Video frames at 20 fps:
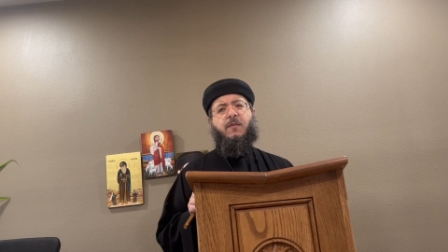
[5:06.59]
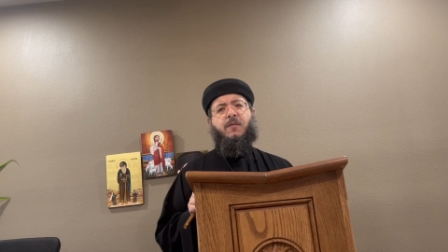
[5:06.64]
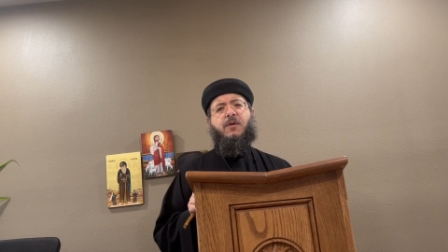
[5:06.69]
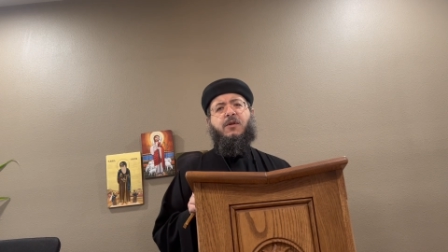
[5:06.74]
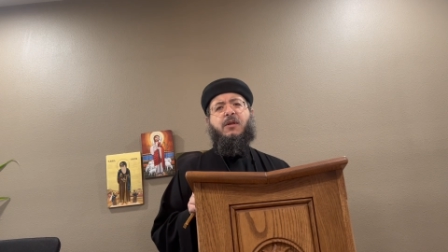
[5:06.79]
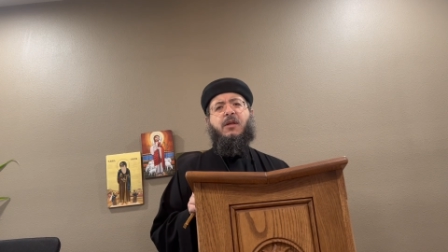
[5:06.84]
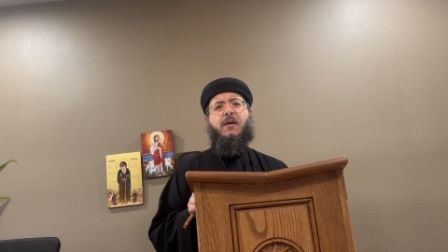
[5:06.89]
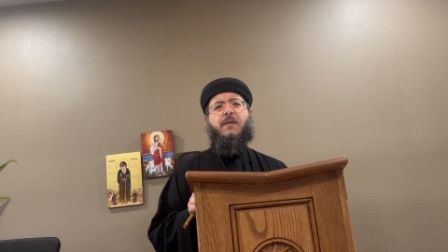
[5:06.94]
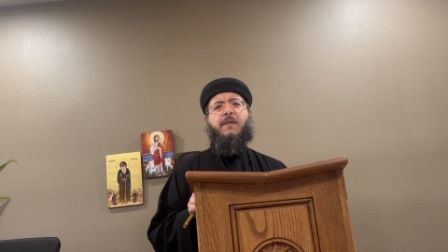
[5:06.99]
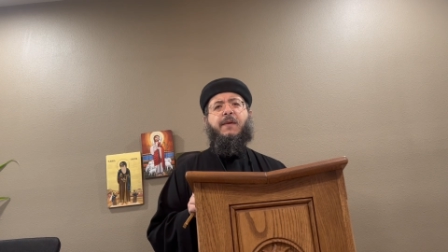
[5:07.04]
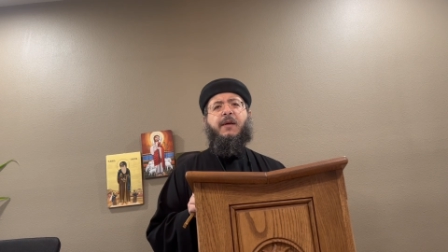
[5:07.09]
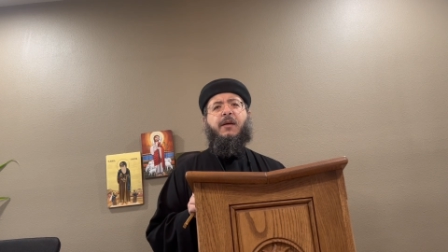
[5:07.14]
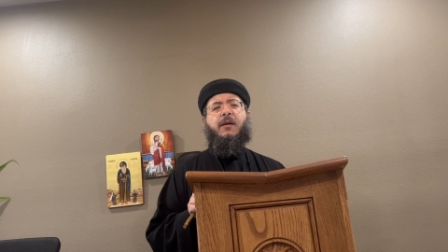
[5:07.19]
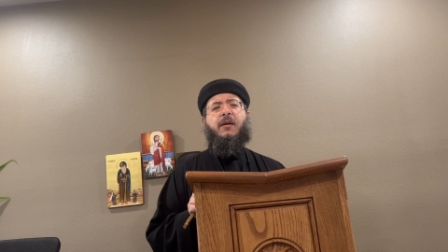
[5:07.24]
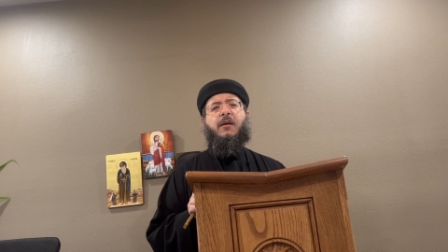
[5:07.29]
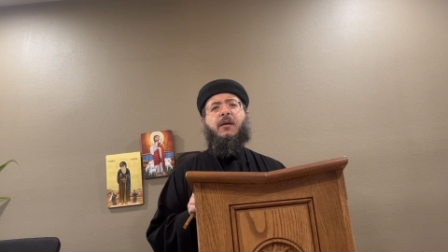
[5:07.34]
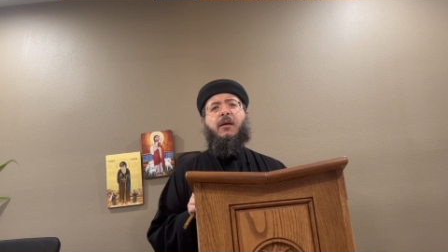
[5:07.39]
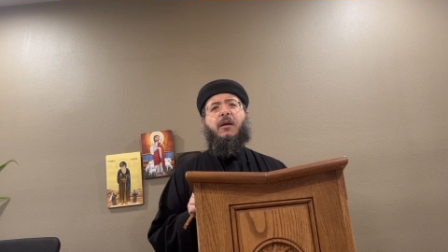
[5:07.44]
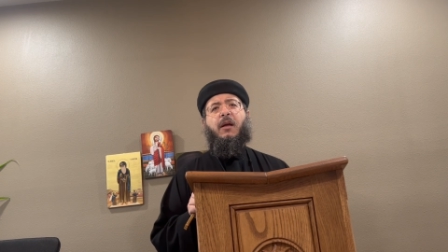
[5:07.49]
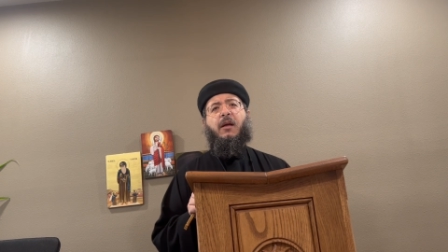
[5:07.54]
مستوى
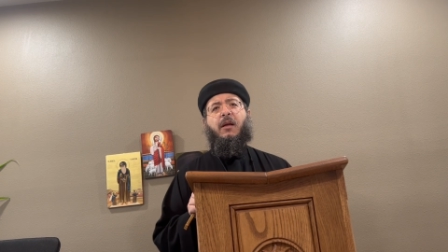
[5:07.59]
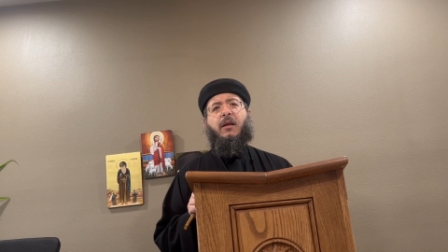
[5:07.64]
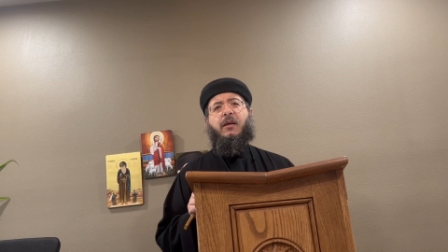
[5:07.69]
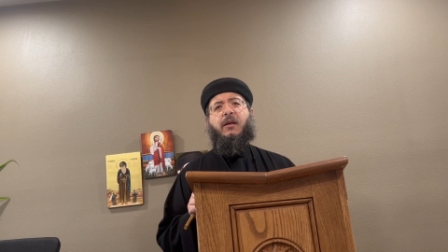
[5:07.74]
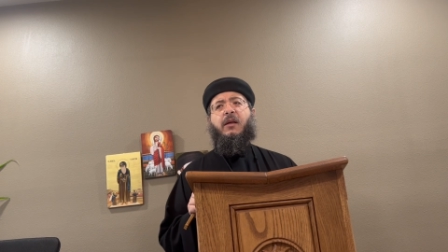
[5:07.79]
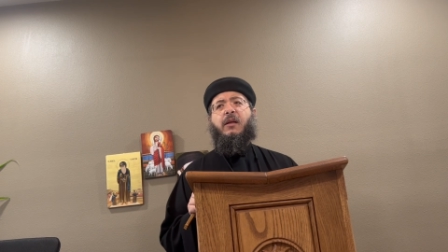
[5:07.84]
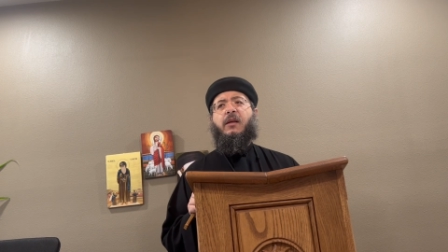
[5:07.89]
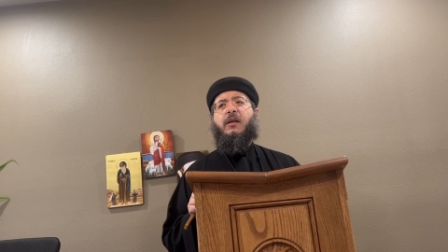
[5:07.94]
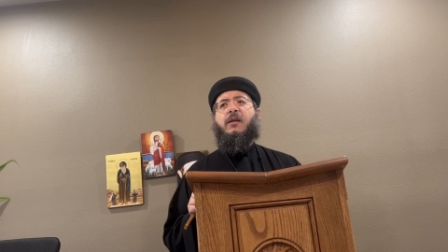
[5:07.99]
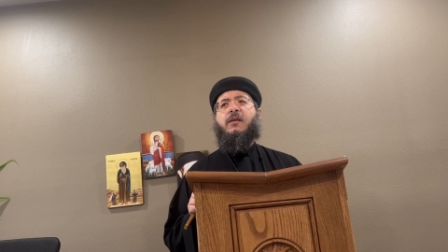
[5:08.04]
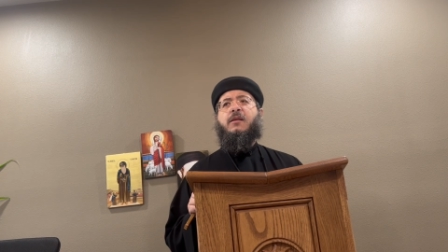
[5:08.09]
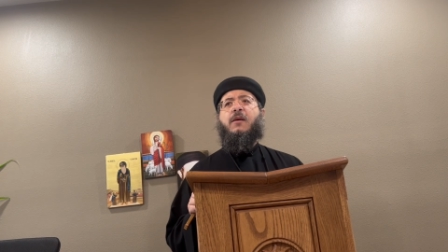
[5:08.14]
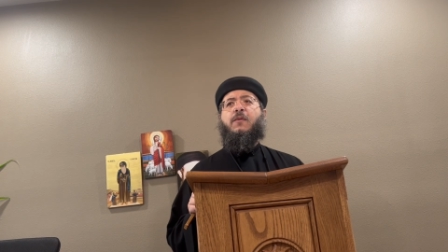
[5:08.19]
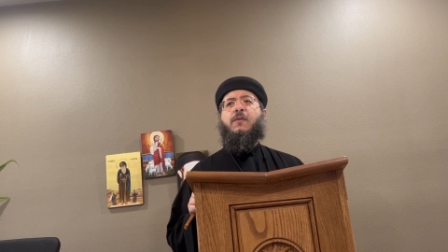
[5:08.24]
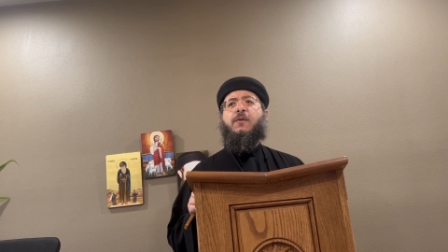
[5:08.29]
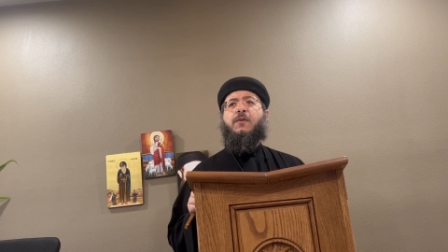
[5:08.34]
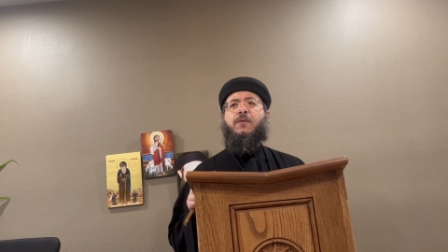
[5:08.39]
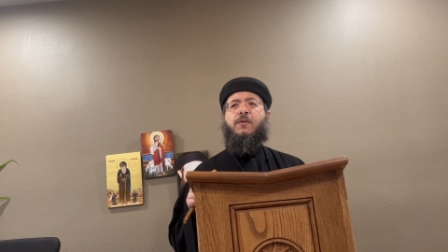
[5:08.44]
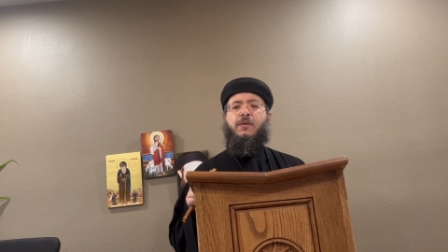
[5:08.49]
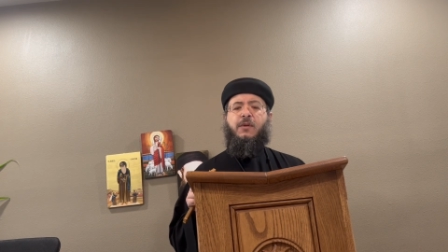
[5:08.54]
الكنيسة
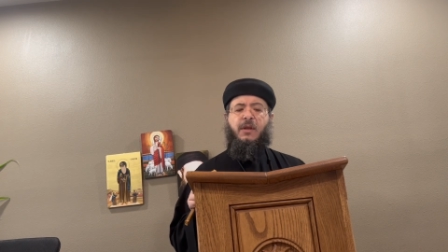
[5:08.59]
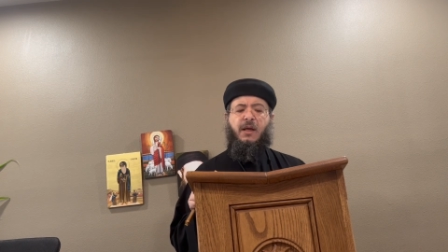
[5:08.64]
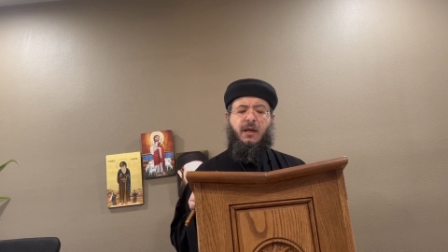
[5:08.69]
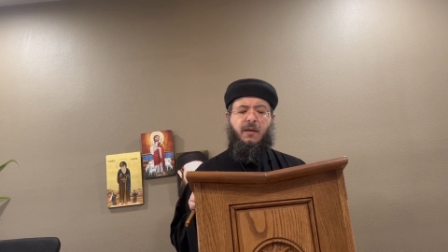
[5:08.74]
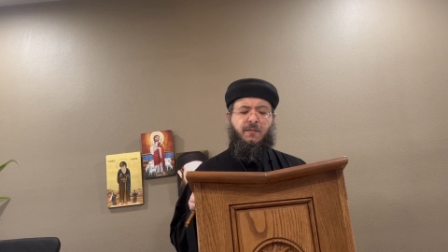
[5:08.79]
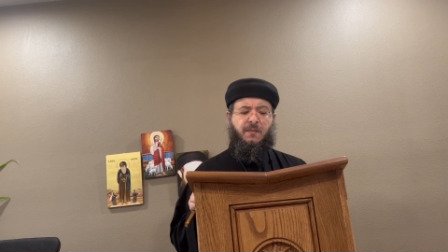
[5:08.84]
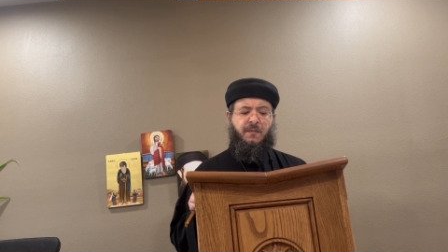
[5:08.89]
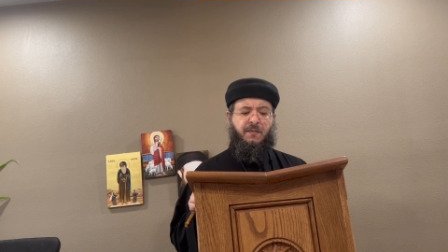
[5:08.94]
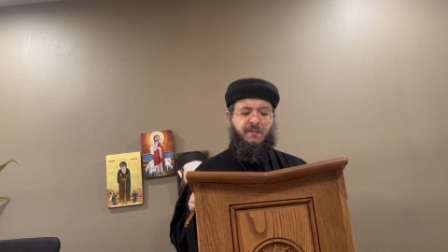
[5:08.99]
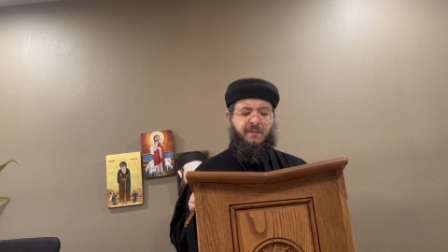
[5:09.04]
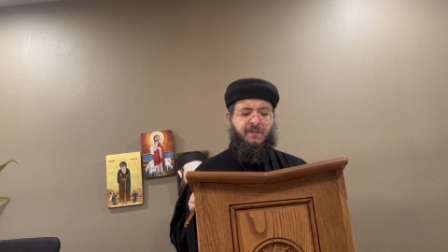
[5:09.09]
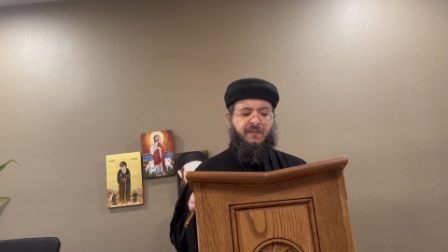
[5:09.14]
والخدام